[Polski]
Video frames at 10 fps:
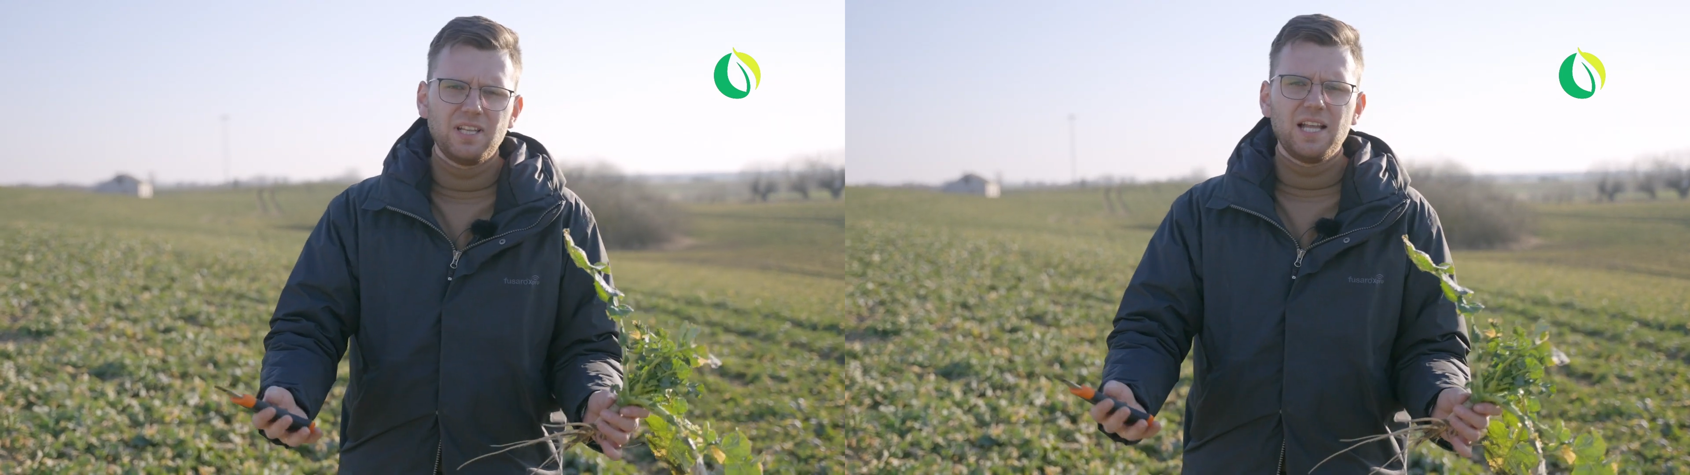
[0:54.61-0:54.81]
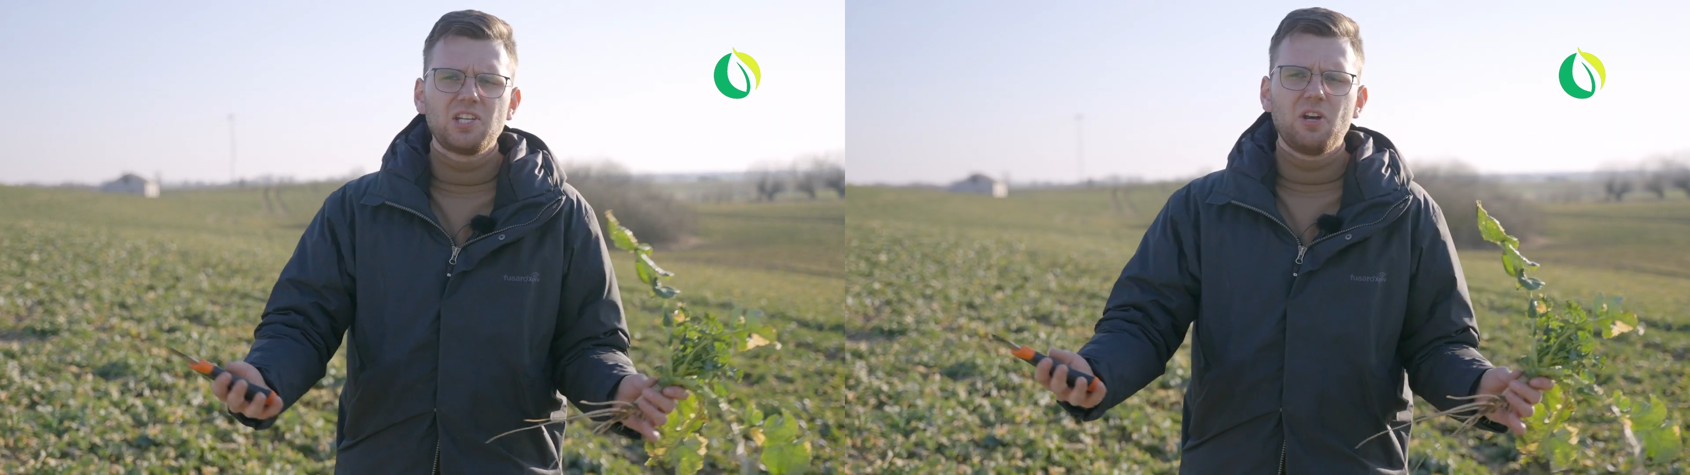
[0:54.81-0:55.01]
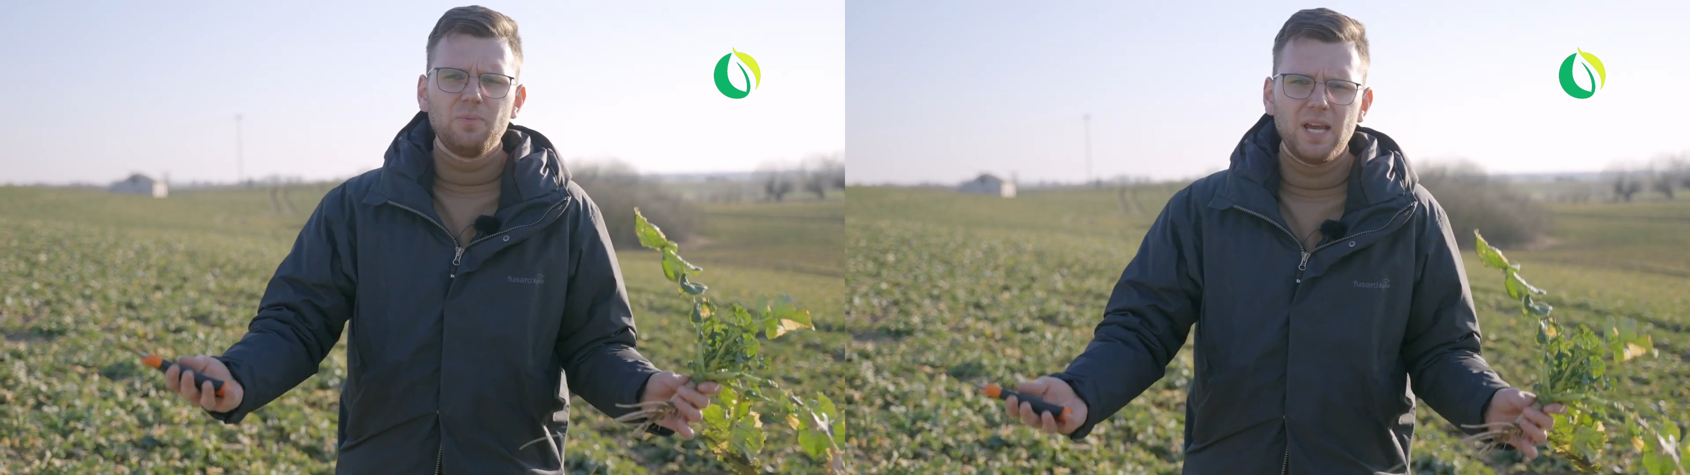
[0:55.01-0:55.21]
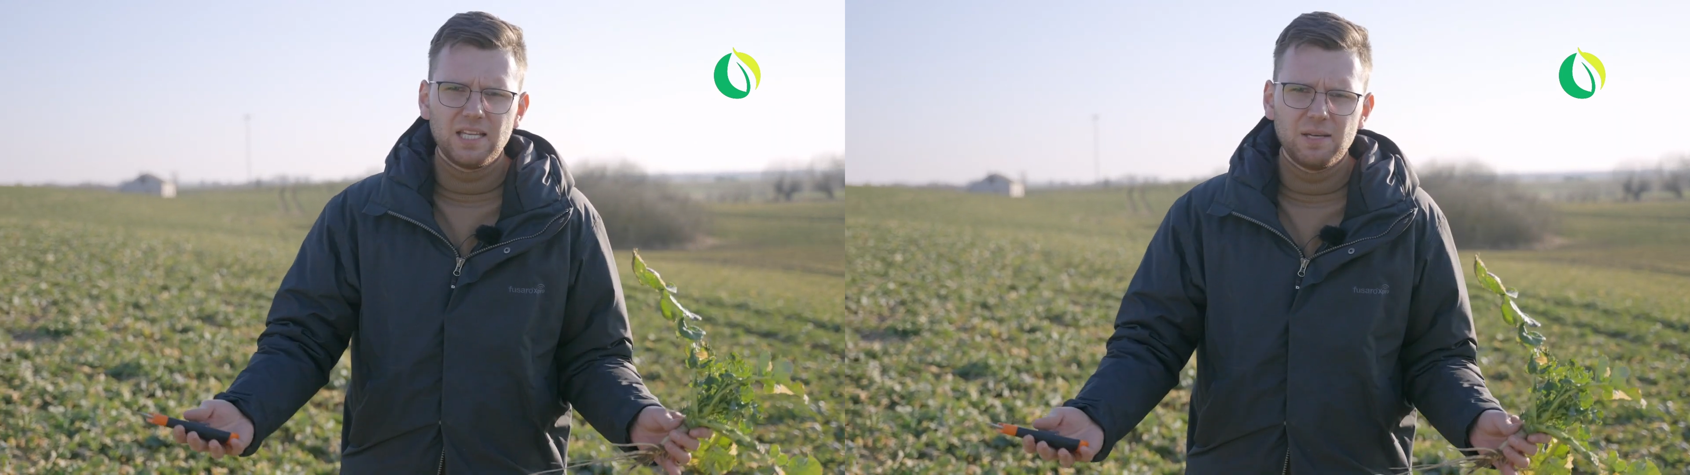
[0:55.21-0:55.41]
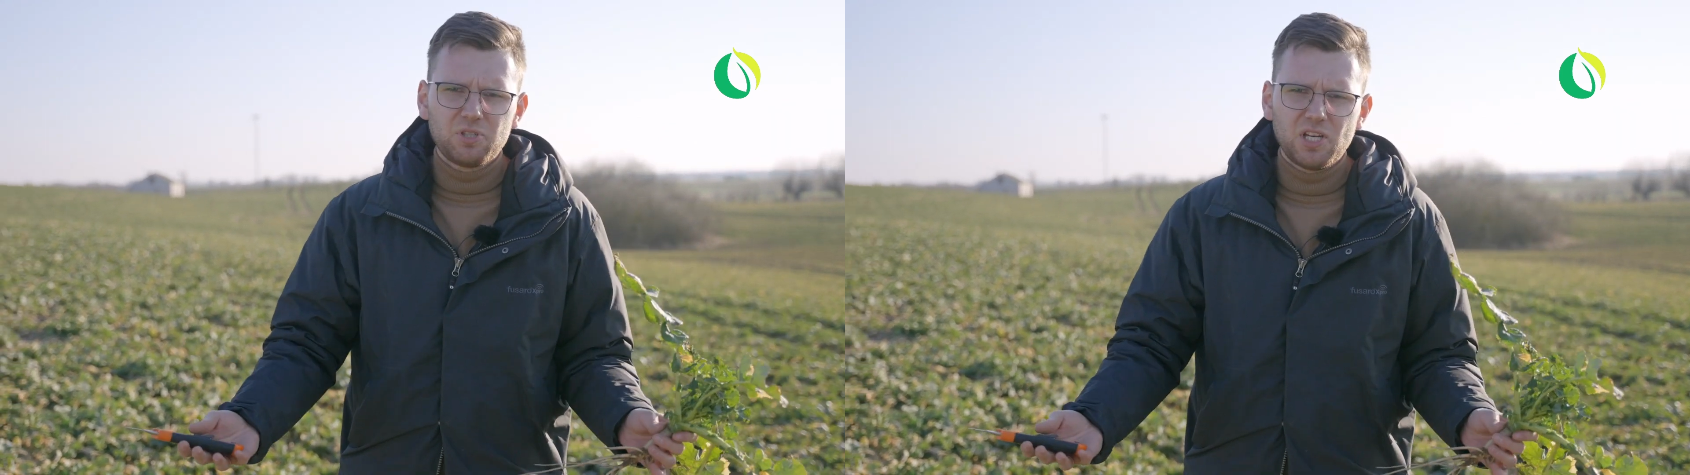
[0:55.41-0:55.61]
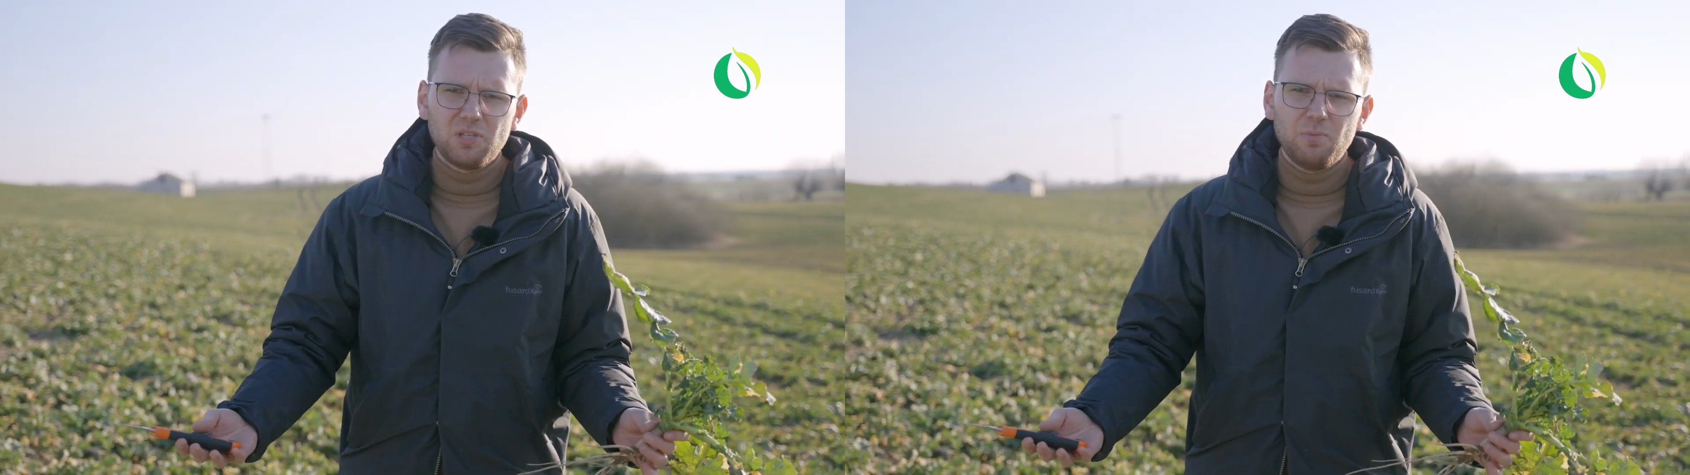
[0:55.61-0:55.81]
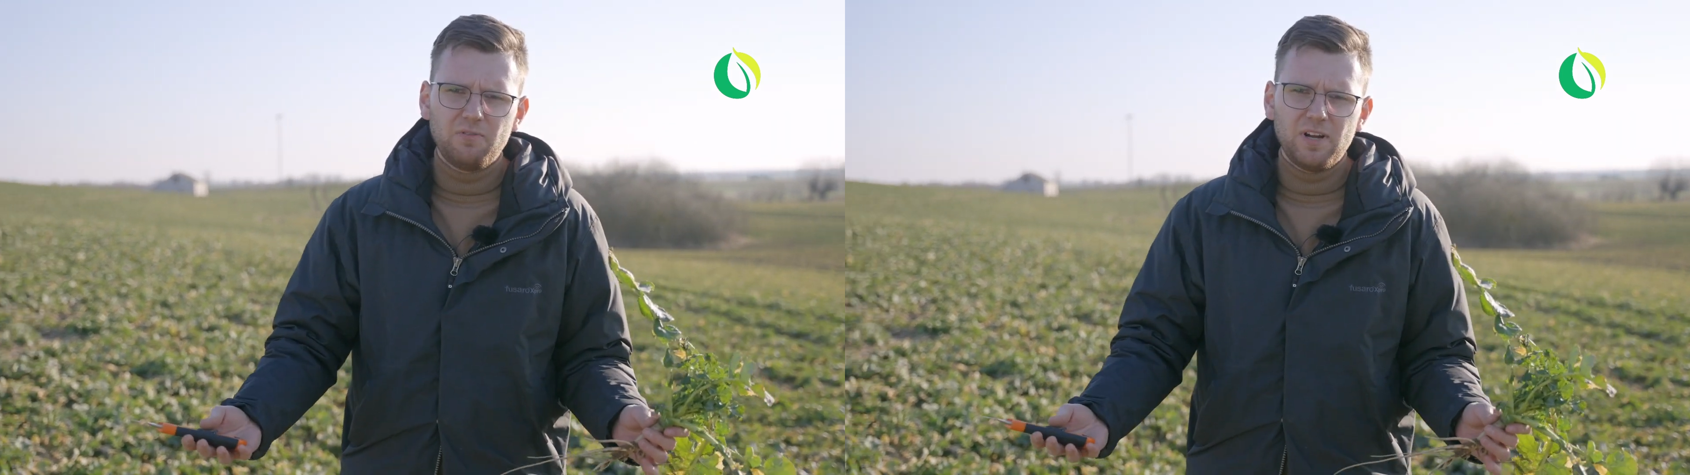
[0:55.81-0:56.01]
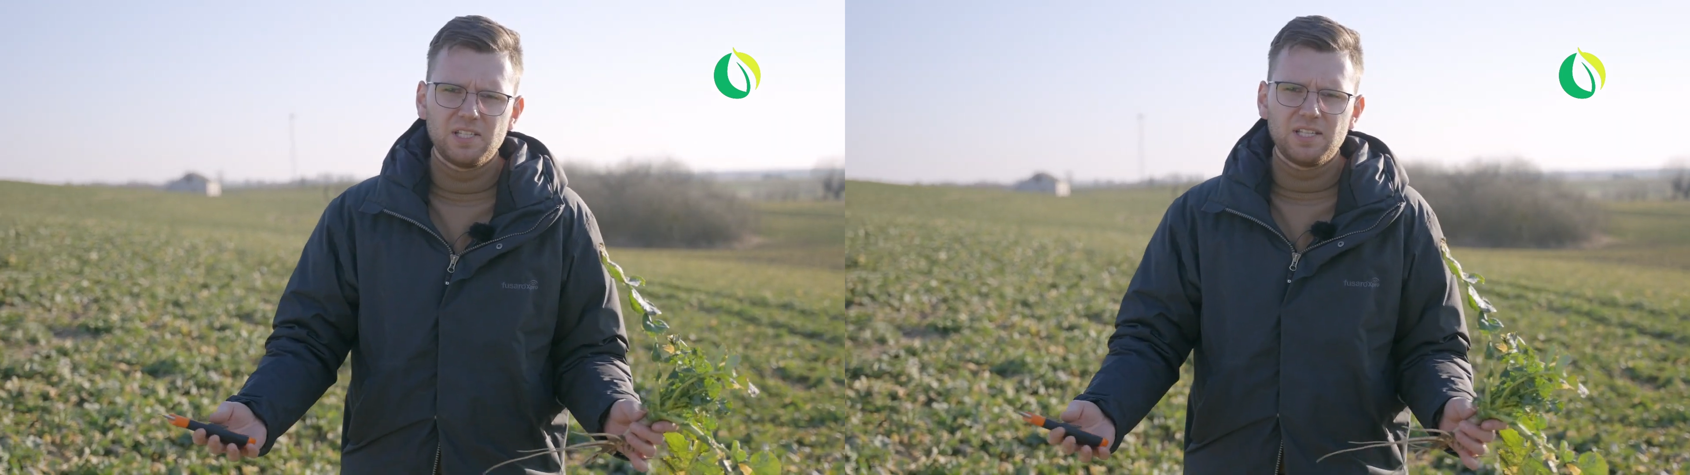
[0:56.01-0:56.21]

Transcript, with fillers: dlaczego miała nie przezimować?